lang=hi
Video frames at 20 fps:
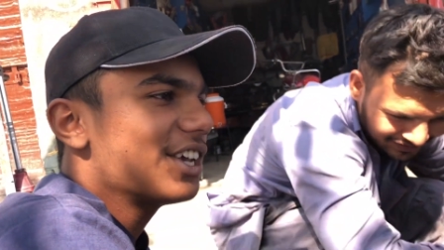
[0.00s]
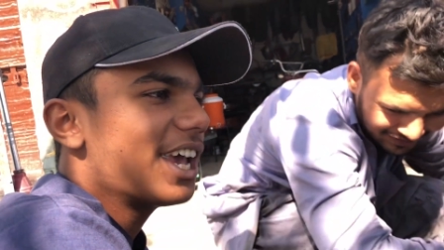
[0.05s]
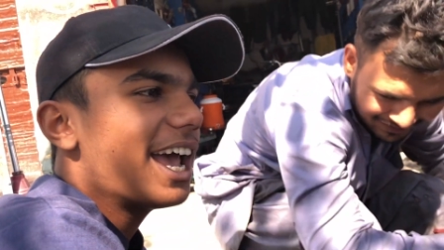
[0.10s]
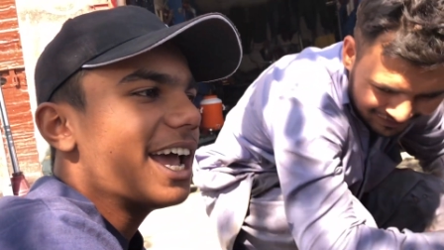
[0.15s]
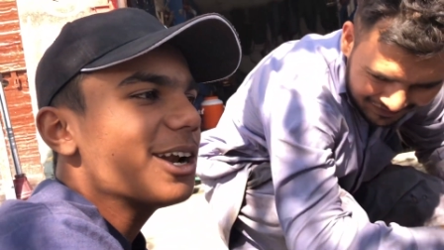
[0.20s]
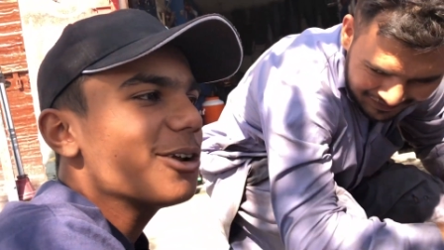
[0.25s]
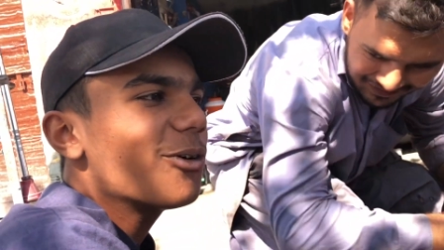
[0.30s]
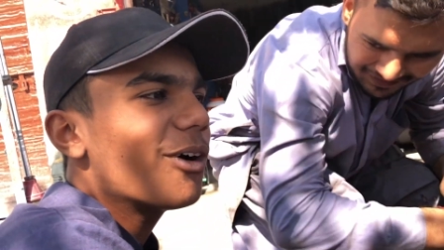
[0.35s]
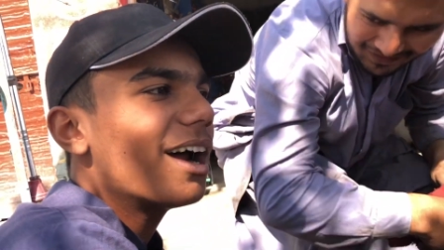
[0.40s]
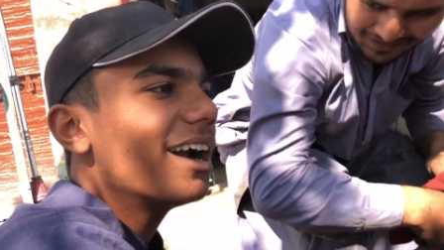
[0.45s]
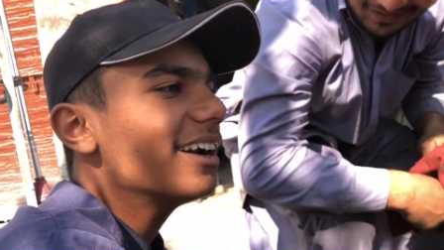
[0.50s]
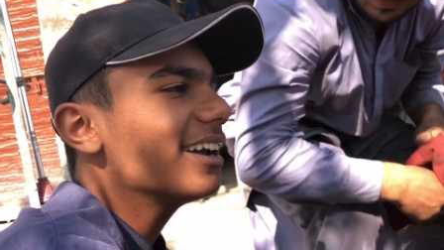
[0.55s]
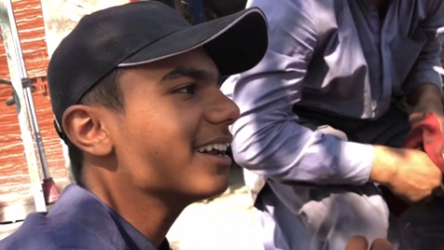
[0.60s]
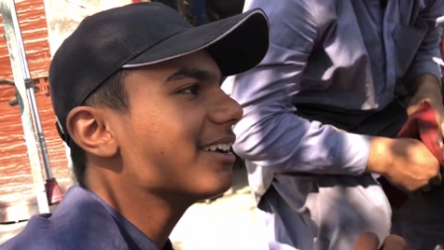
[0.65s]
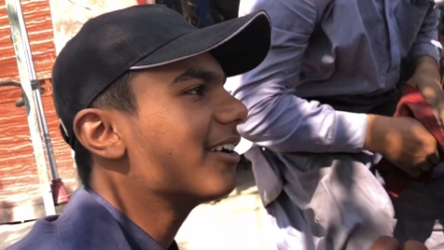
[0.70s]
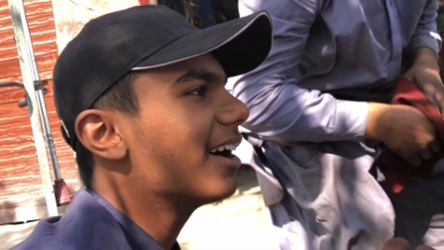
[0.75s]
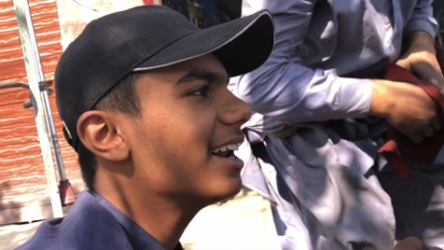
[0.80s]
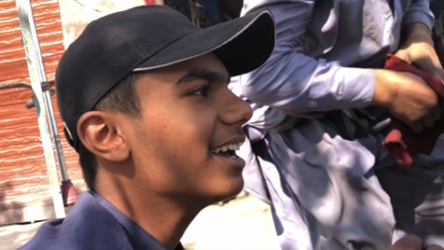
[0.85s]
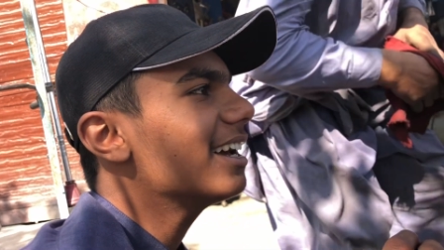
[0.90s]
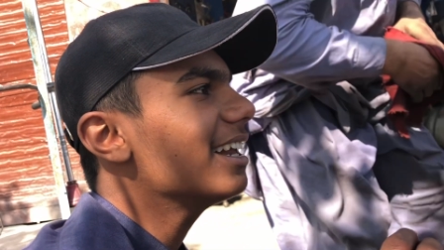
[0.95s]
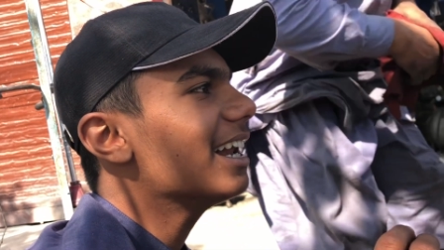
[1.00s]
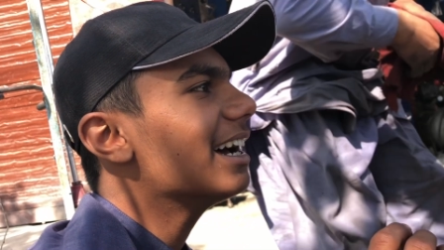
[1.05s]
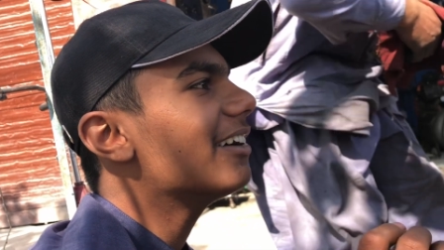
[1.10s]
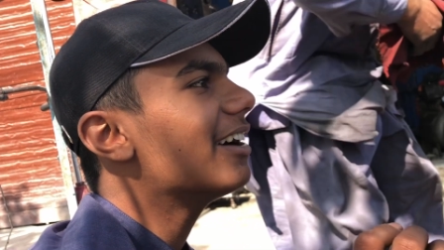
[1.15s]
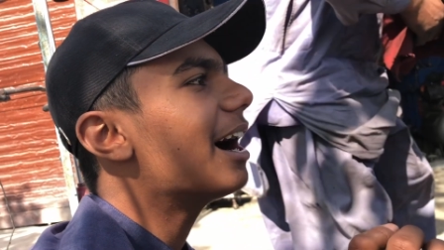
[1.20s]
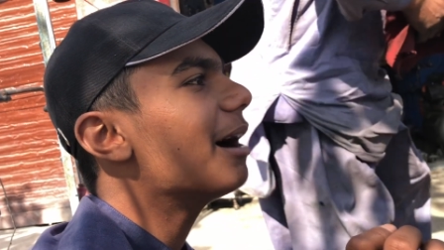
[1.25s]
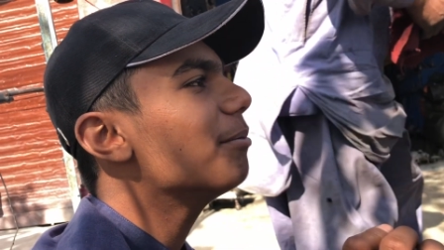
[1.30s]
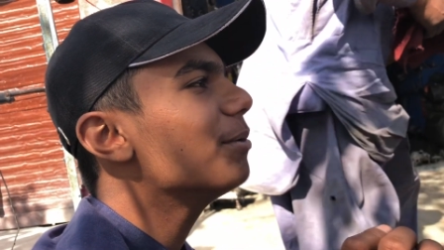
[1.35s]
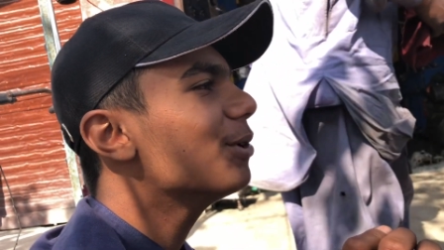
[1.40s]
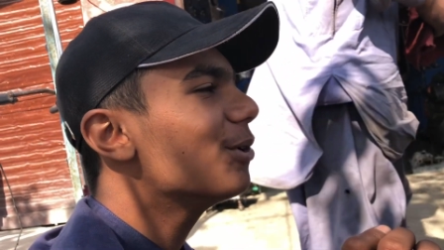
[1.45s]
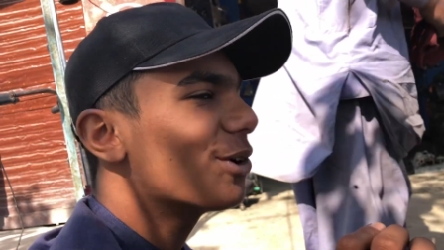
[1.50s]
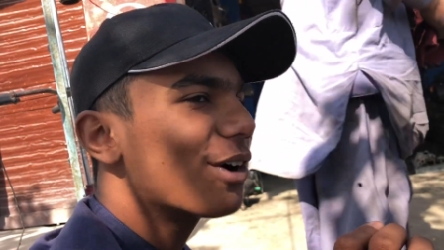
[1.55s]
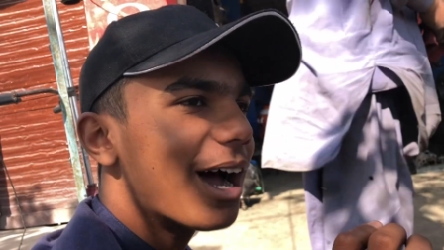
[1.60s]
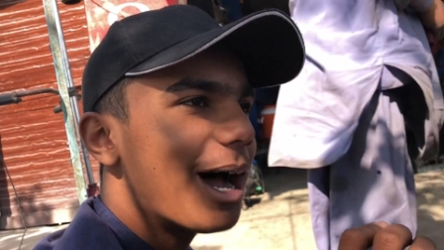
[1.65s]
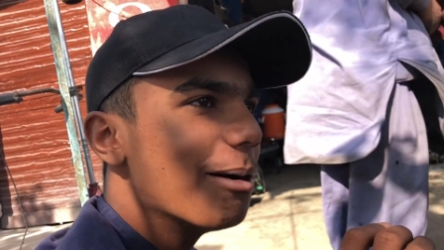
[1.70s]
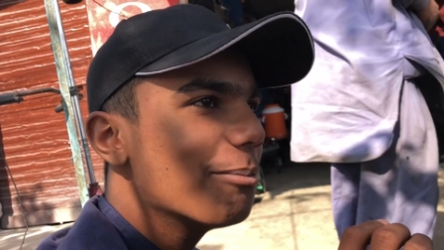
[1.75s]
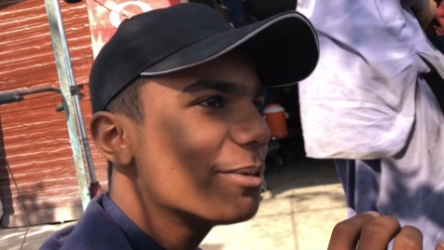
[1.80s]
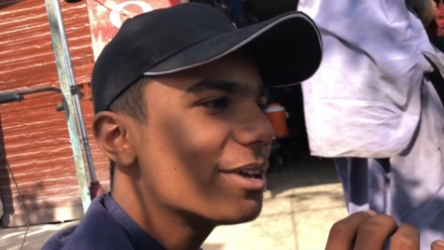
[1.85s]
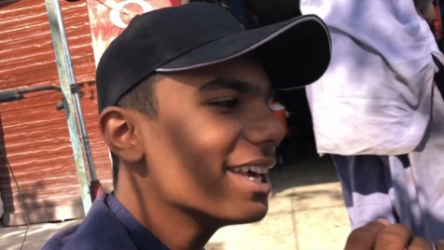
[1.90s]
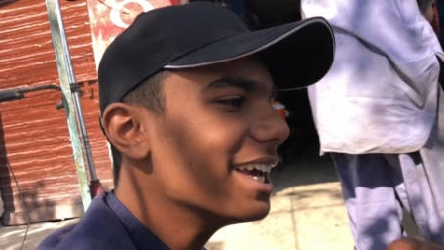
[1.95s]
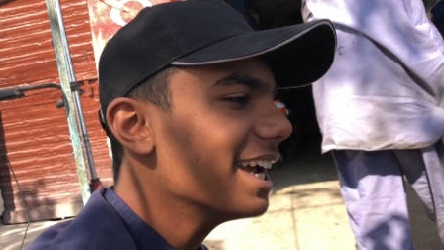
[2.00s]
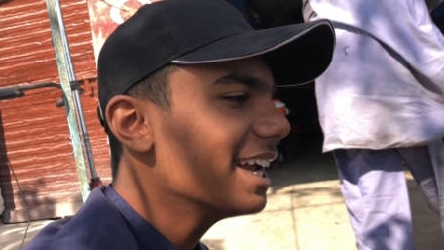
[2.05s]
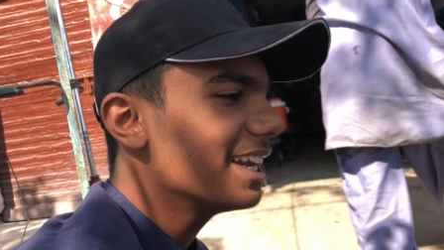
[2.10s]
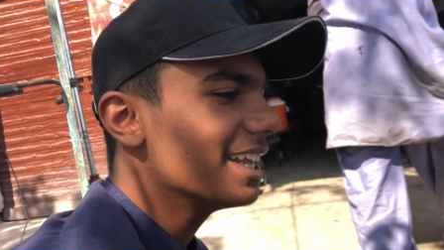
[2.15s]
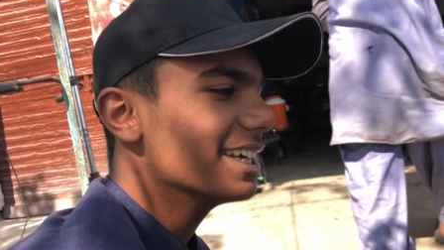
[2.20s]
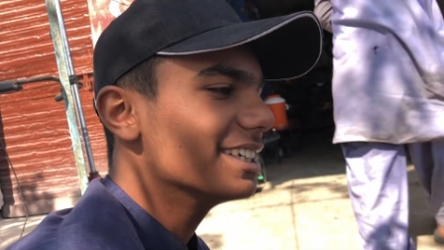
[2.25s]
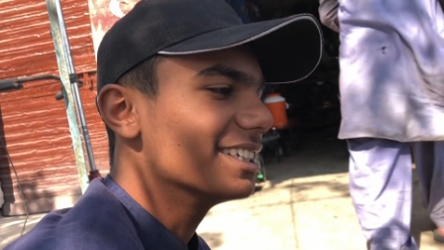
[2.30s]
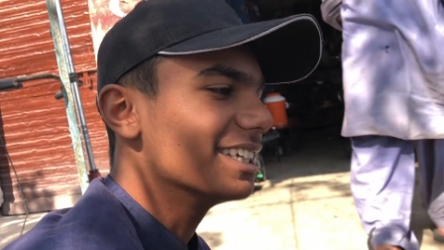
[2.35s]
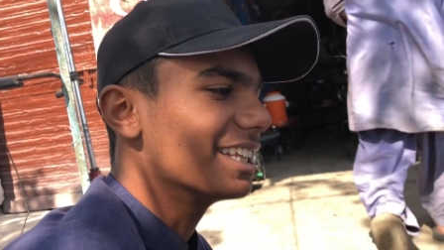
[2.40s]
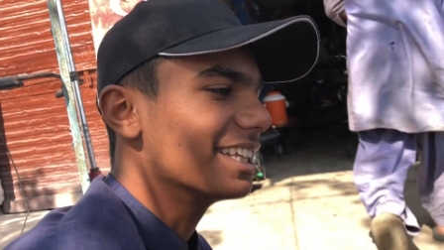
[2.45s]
चैन को डलवाने के अलावा आपने को काम किया ही नहीं